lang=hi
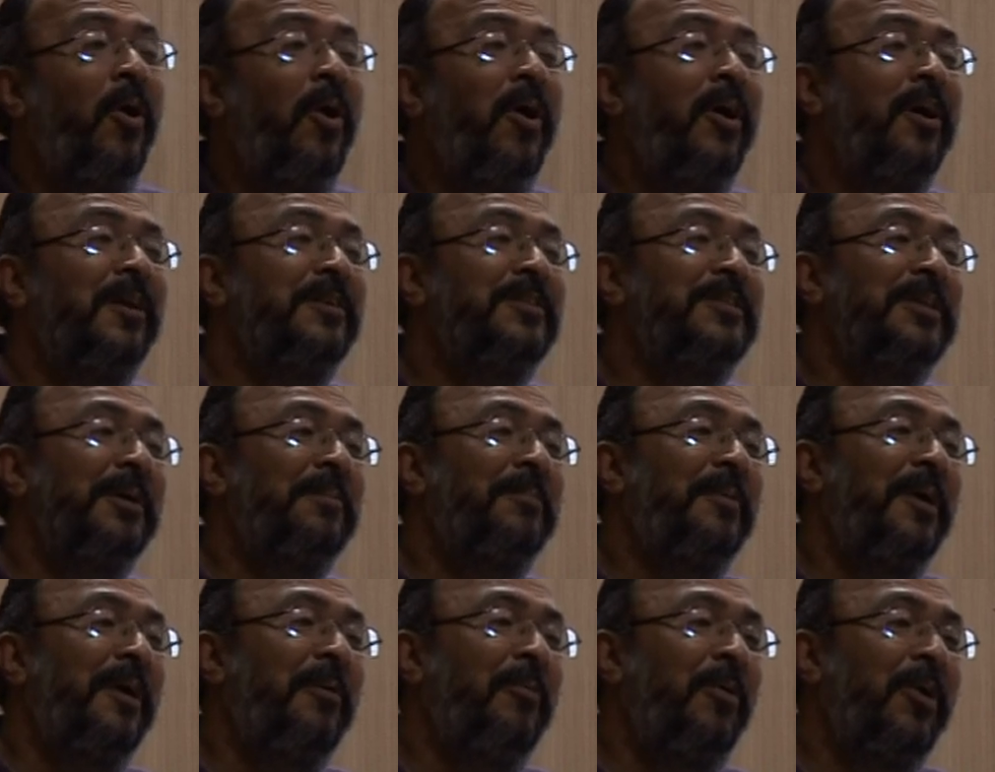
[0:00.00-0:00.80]
और
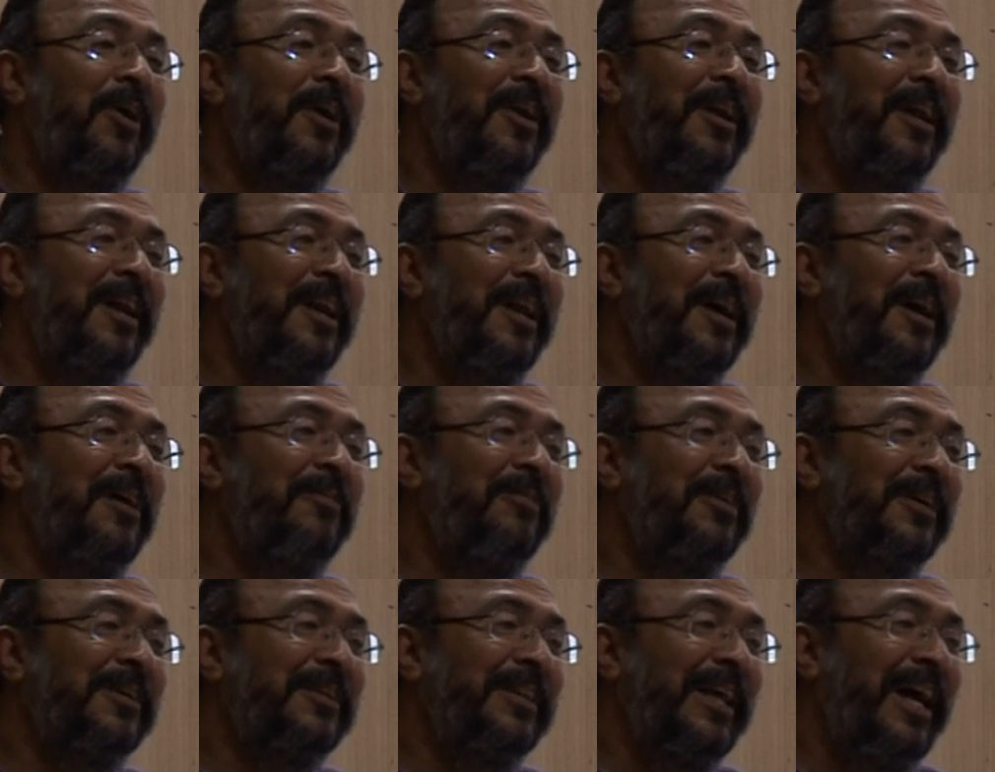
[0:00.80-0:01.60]
जब अवार्ड लेने का
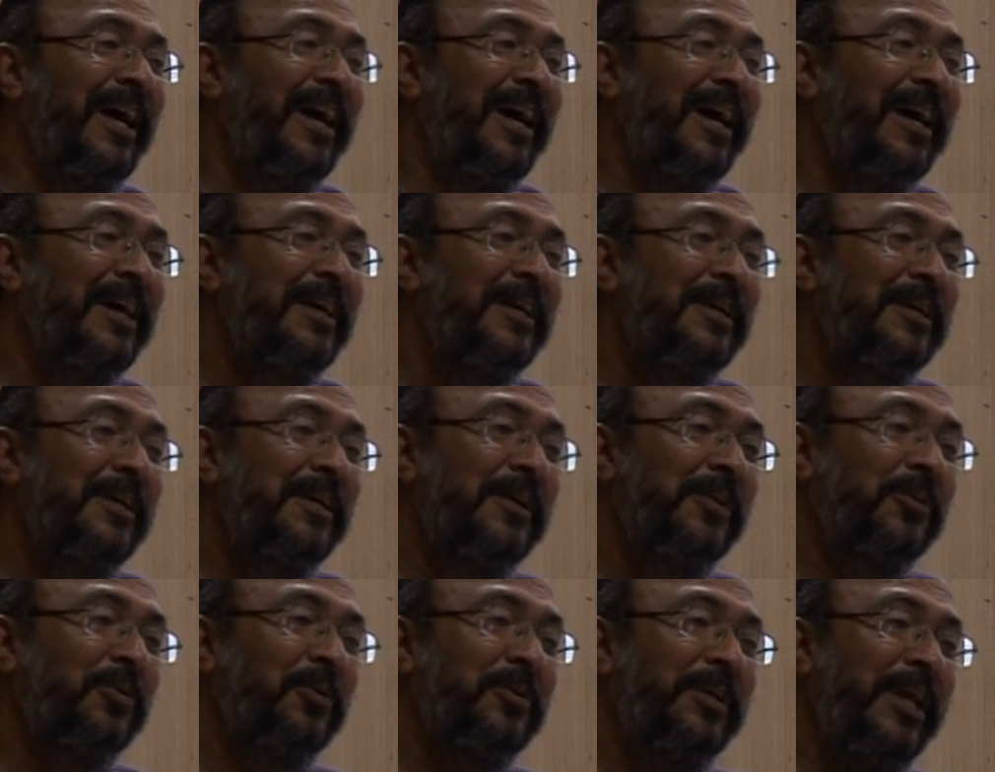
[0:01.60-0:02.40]
वक्त आया
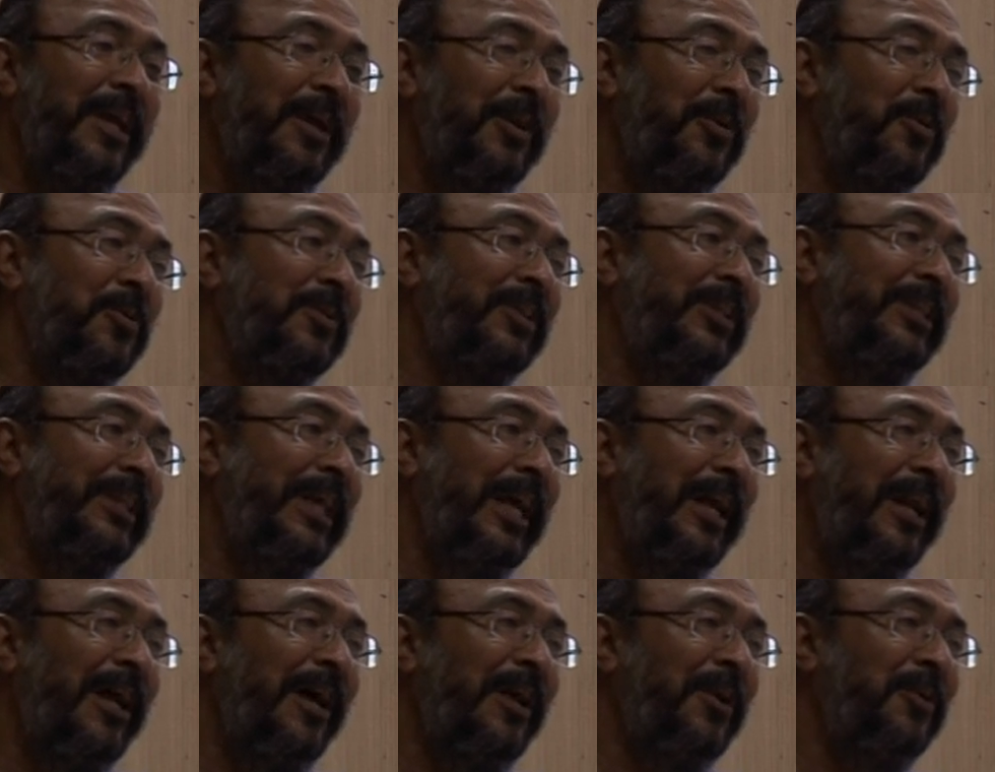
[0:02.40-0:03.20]
तो ये लोग
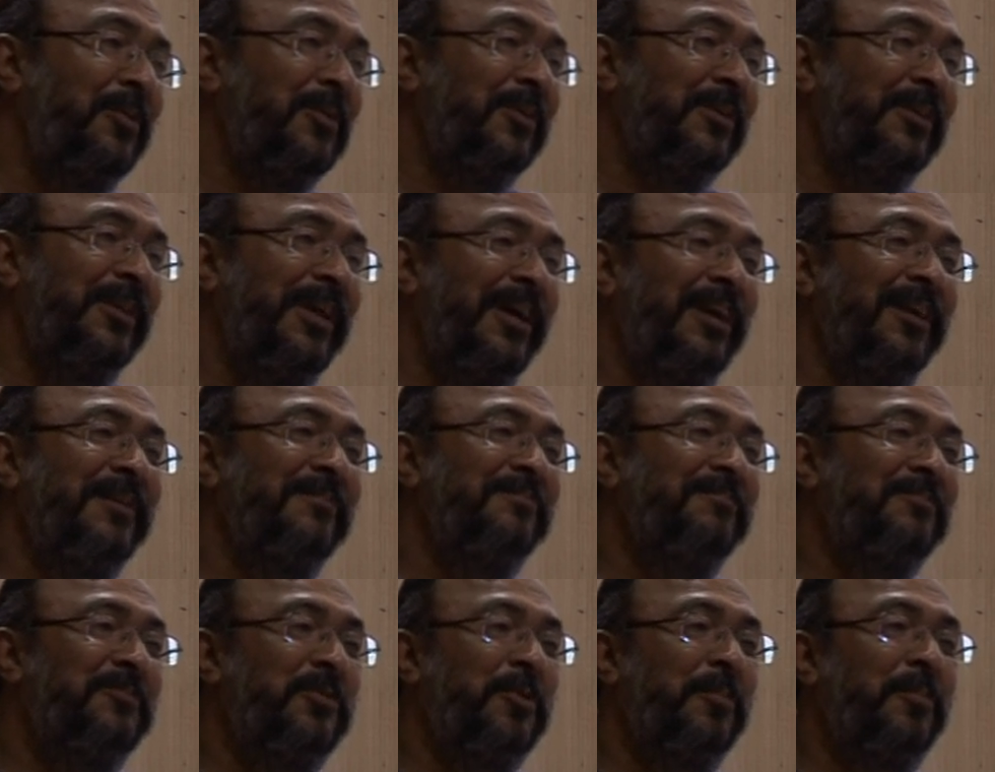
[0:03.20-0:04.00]
तेरह लोग थे
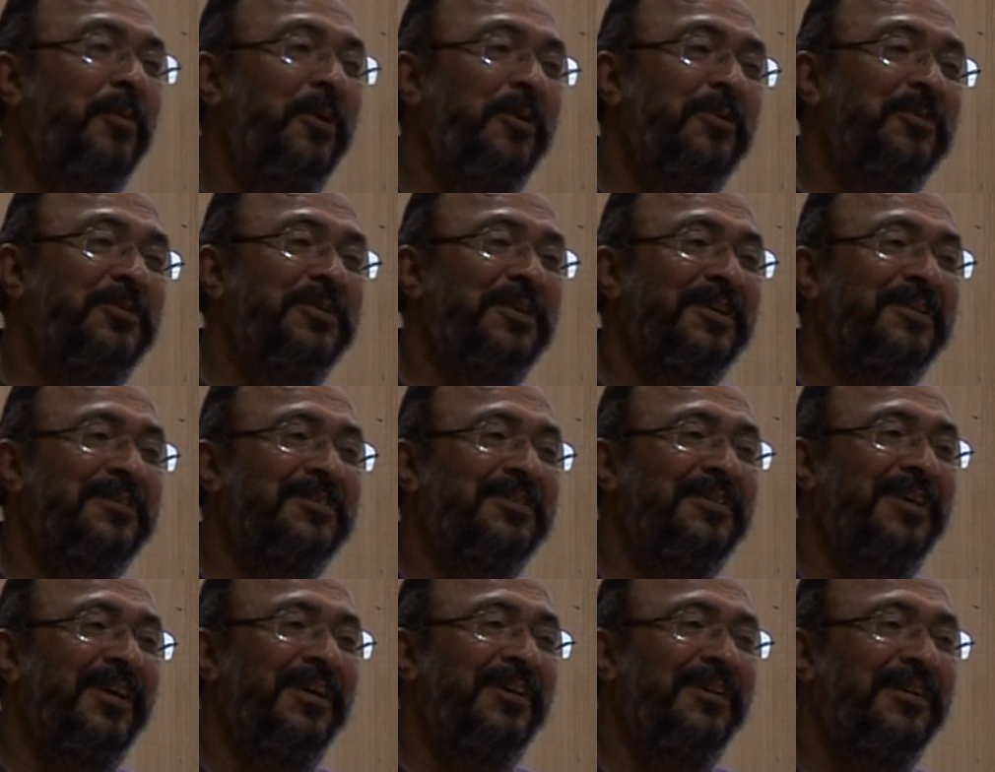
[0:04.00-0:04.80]
जो
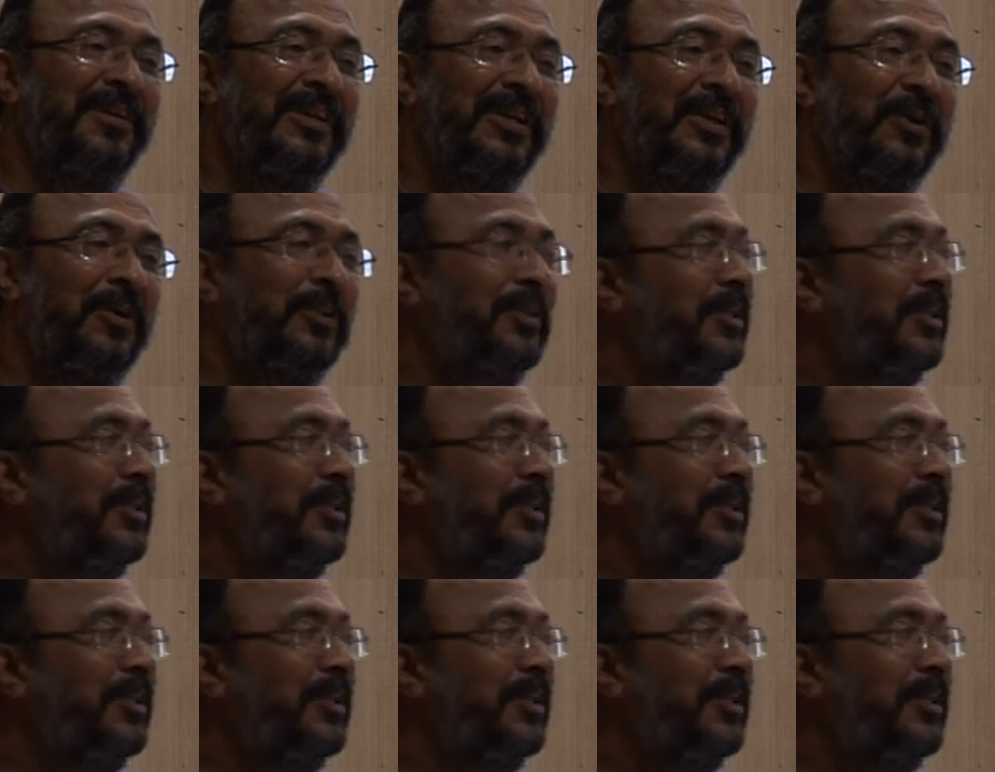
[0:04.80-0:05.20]
प्रोड्यूसर्स थे और